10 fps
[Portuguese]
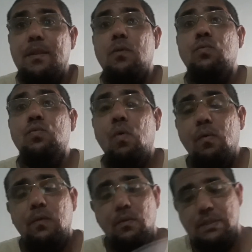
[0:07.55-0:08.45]
o
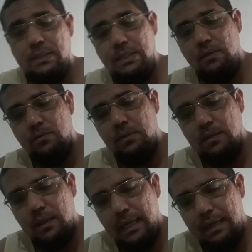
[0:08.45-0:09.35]
novo auxílio
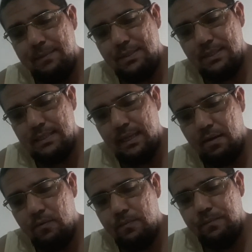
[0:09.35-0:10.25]

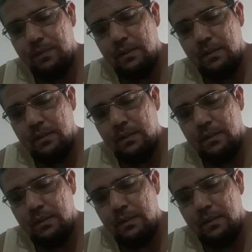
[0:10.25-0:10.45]
emergencial.